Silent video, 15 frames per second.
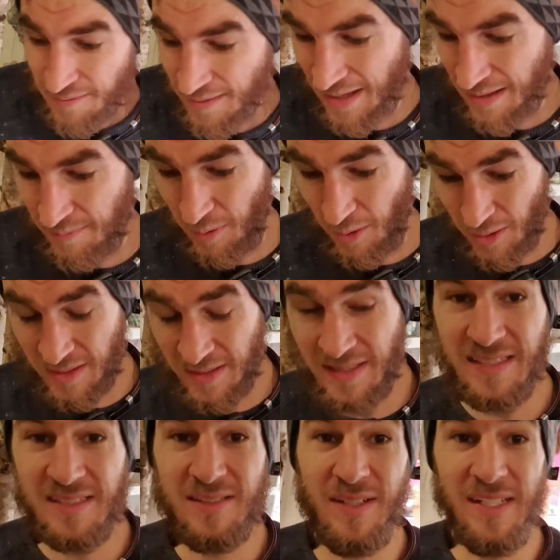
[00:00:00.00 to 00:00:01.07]
weil morgen
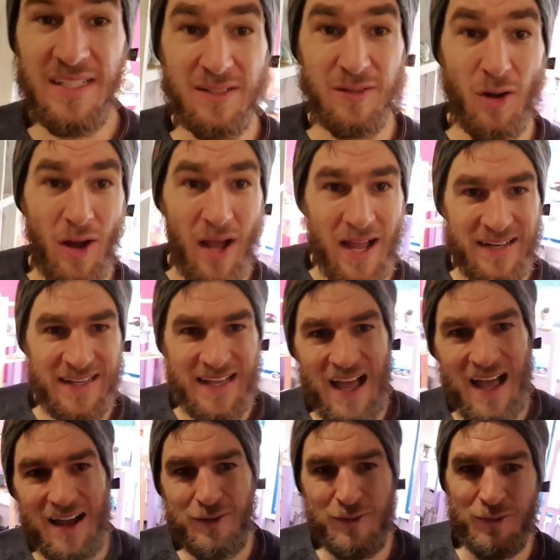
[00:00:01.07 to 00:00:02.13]
ist wieder noch ein
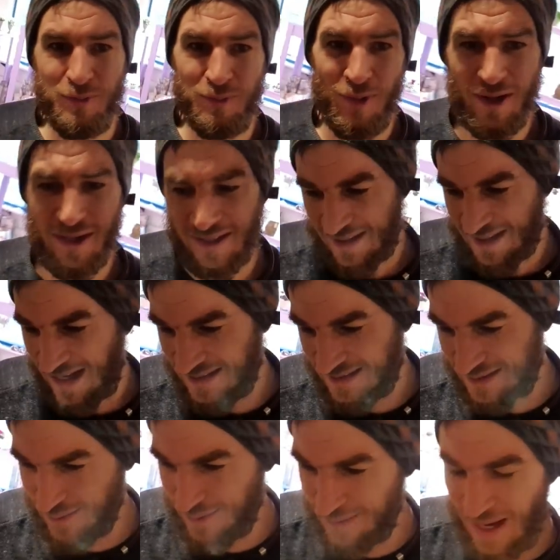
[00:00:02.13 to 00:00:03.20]
Tag und morgen
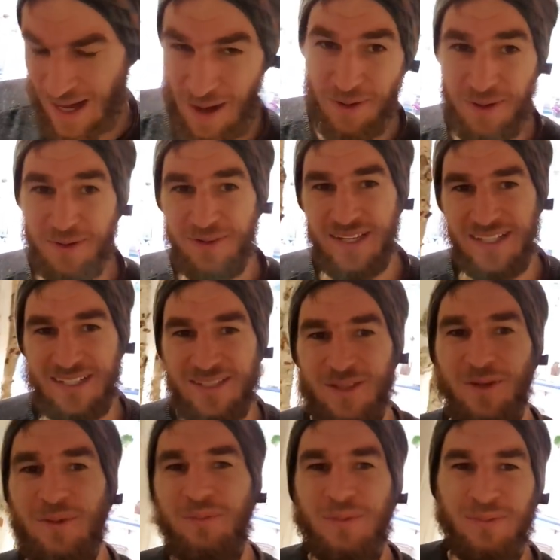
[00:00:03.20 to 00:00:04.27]
kannst du auch wieder
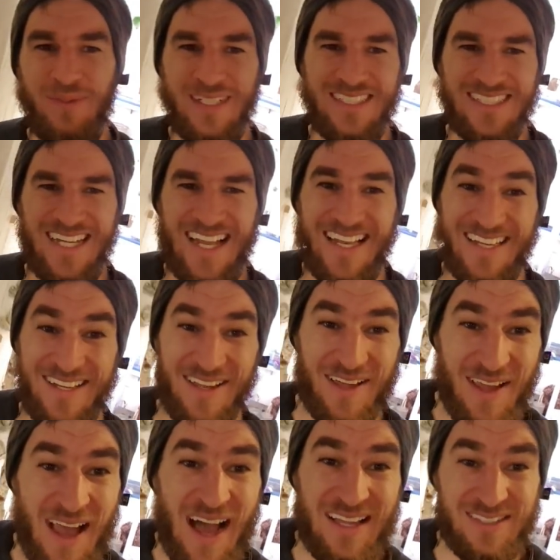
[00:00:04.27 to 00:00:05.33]
Tulpen bestellen.
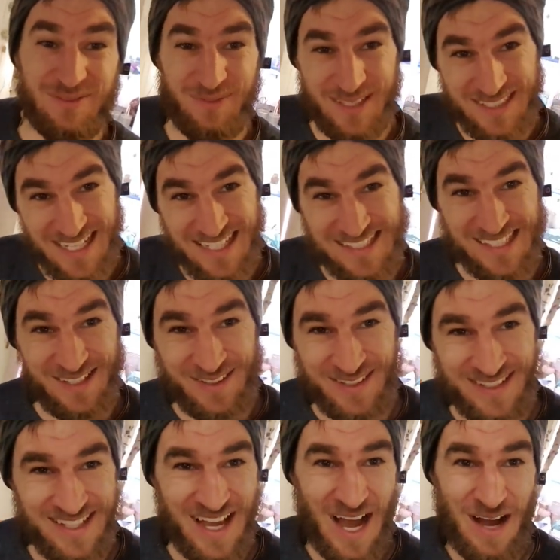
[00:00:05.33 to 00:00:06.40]
Also bestell sie
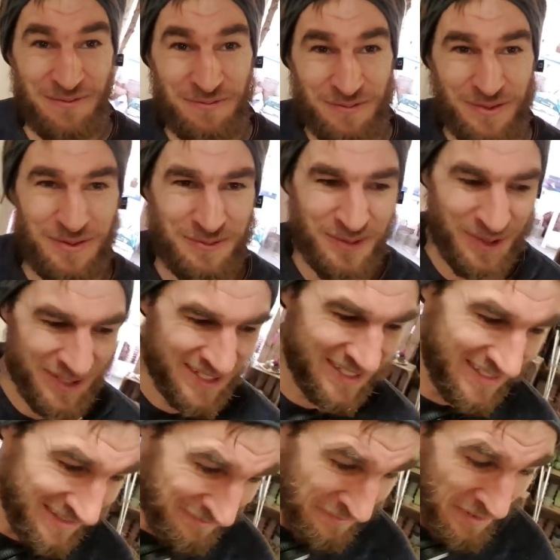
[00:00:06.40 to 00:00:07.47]
heute Abend für
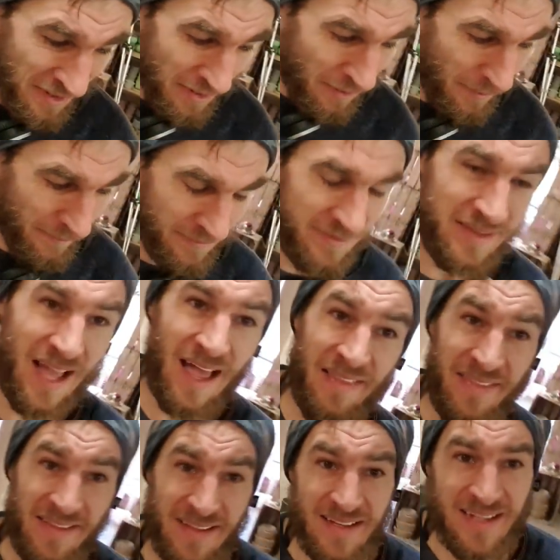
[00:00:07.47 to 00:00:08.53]
morgen und
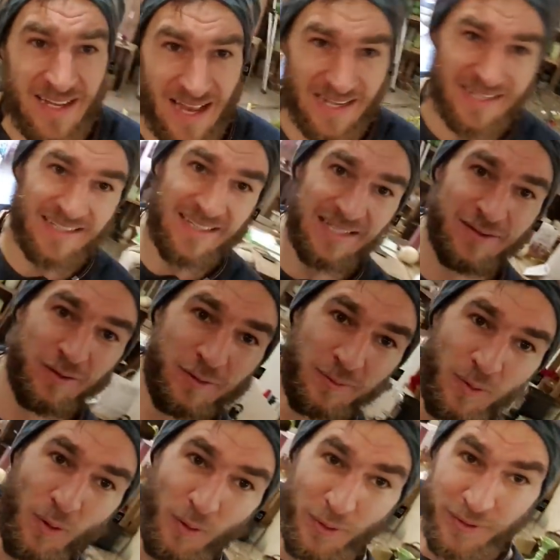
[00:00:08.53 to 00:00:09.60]
dann kann ich die noch
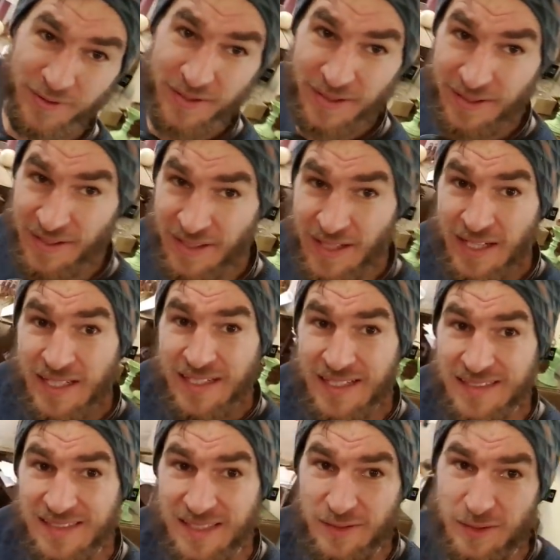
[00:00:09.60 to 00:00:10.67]
ordern,
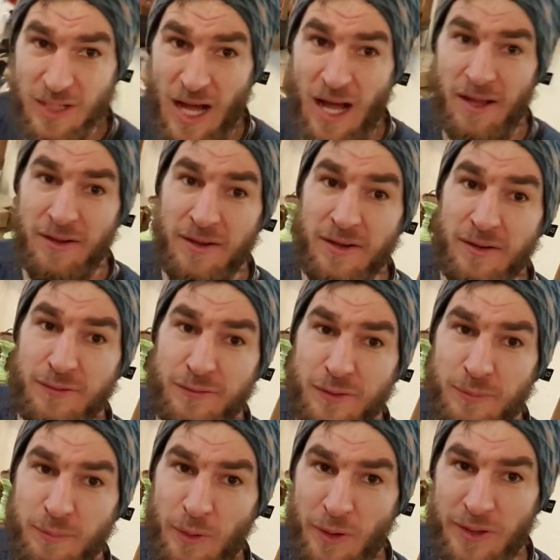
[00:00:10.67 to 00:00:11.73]
dass ich da für
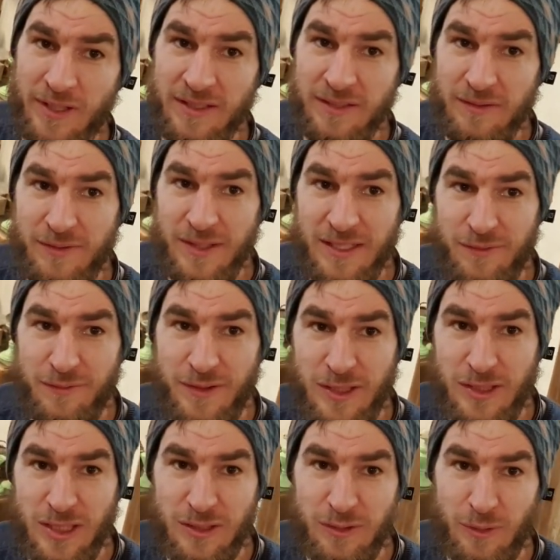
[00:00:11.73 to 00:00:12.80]
morgen wieder
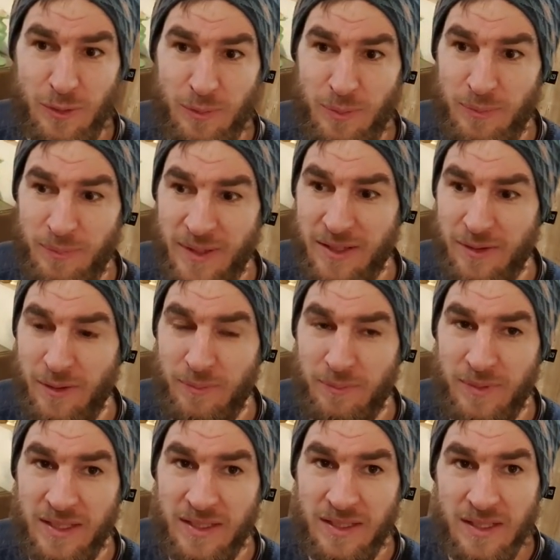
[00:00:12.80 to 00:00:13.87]
frische Tulpen
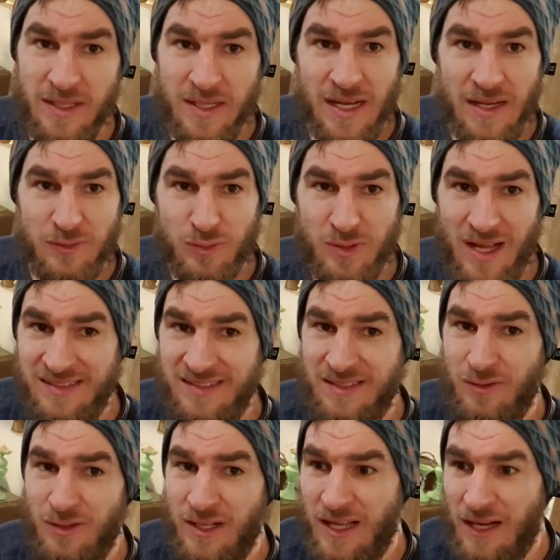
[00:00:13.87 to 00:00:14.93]
bekomme. Du kannst
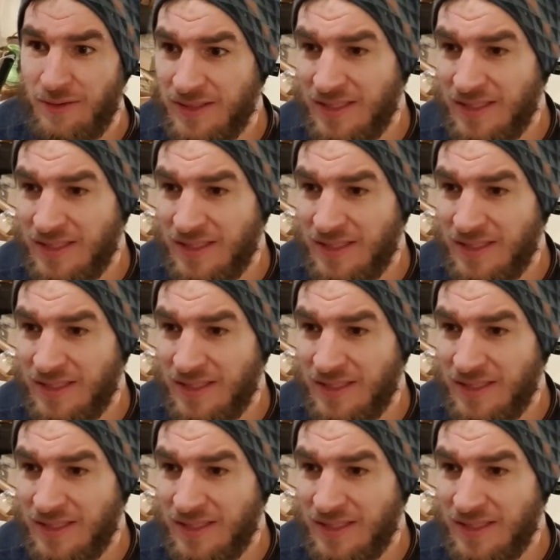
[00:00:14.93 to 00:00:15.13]
natürlich auch